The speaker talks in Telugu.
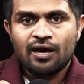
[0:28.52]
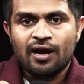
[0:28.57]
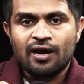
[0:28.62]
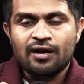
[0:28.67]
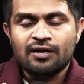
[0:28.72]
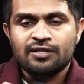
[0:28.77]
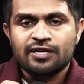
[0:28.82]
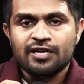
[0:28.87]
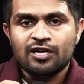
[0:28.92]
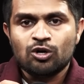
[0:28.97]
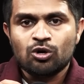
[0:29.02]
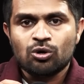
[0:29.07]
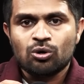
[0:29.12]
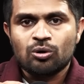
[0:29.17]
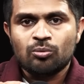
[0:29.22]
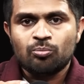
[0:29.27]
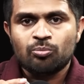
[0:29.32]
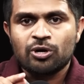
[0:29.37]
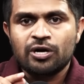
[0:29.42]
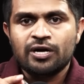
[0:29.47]
అండ్ దీంట్లో
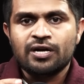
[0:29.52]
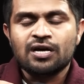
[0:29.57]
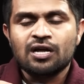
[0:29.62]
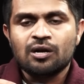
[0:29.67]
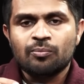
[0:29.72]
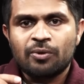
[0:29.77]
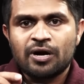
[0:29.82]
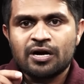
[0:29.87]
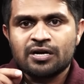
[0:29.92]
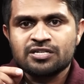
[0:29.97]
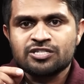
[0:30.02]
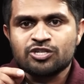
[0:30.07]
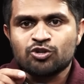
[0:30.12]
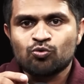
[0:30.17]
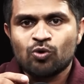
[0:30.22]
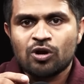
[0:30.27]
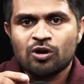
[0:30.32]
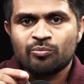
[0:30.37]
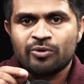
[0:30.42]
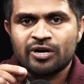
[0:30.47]
పొలిటికల్ పార్టీస్
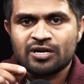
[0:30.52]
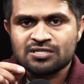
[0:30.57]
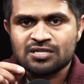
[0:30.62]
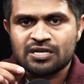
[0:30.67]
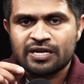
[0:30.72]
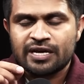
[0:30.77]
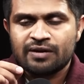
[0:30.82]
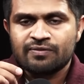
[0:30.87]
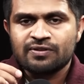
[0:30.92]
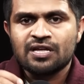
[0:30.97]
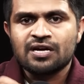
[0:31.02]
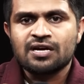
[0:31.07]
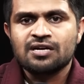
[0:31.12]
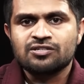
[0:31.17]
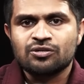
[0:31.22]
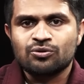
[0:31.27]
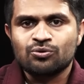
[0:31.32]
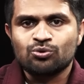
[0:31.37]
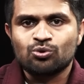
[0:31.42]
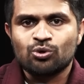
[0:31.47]
ఇన్వాల్వ్మెంట్ అసలు ఏ విధంగా
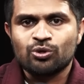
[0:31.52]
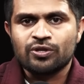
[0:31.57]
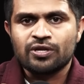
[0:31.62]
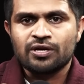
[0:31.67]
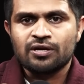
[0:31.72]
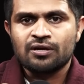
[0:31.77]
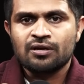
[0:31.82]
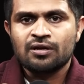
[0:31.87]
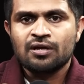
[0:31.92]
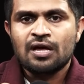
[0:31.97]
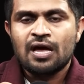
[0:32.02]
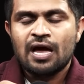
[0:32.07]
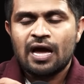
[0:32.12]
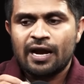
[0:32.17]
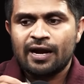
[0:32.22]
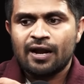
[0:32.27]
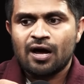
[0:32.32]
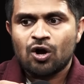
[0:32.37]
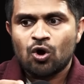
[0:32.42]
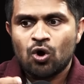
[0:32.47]
జరుగుతోంది
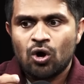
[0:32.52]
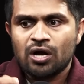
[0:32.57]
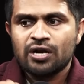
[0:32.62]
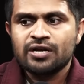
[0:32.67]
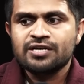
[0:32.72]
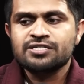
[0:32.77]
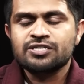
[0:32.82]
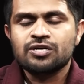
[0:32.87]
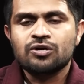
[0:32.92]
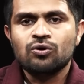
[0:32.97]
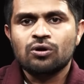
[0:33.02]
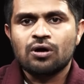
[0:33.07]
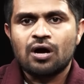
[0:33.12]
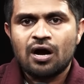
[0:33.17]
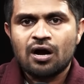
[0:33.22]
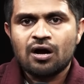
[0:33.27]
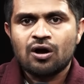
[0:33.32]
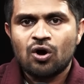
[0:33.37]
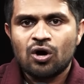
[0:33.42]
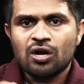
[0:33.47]
అండ్ ఆ కాలేజ్కు
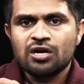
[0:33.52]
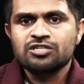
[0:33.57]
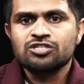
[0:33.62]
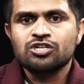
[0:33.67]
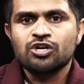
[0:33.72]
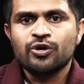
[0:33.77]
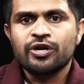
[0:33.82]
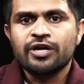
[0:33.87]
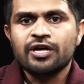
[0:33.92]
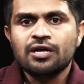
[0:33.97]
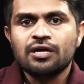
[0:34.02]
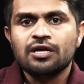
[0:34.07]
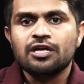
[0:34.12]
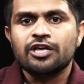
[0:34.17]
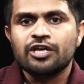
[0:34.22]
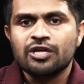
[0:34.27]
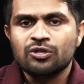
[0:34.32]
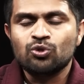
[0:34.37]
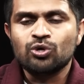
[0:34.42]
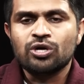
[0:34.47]
ఆ కాలేజ్లోనే
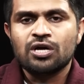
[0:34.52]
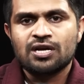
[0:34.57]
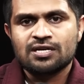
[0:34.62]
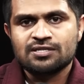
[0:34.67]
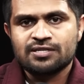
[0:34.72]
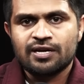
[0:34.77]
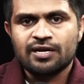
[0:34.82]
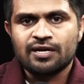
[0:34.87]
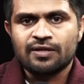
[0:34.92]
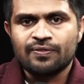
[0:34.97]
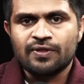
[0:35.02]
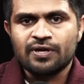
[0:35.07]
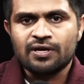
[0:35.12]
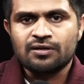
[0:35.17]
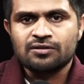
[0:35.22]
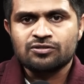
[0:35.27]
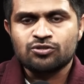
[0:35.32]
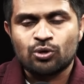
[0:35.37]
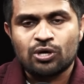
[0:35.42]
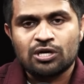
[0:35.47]
ఎందుకు ఇలా జరిగింది
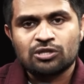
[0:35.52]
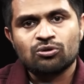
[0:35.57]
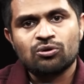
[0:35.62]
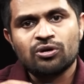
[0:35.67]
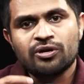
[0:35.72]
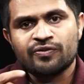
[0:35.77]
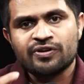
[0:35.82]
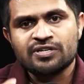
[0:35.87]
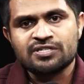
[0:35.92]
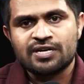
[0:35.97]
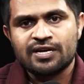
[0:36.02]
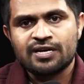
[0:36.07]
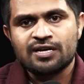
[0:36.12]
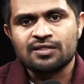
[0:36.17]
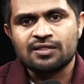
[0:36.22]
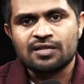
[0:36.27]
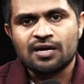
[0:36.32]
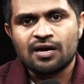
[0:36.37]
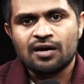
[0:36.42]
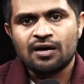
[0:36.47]
సో గతంలో ఏమైనా
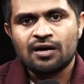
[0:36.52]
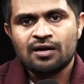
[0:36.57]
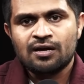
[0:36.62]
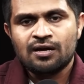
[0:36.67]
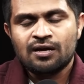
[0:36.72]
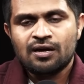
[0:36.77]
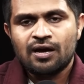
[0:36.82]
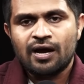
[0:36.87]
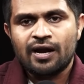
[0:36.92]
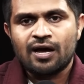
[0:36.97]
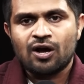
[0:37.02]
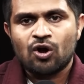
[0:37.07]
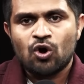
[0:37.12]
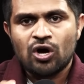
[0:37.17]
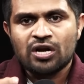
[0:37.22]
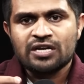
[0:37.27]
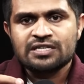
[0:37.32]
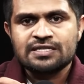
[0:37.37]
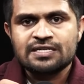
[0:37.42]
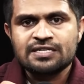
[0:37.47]
జరిగిందా అండ్ ఆ
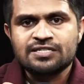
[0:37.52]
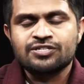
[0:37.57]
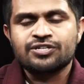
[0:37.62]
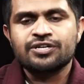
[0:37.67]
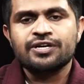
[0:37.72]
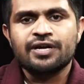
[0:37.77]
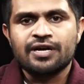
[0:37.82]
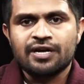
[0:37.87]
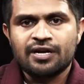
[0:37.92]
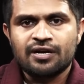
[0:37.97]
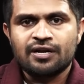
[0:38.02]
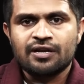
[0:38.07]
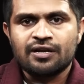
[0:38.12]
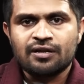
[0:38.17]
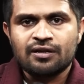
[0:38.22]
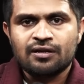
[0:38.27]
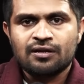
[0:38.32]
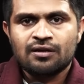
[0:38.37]
కాలేజ్ హిస్టరీ ఏంటి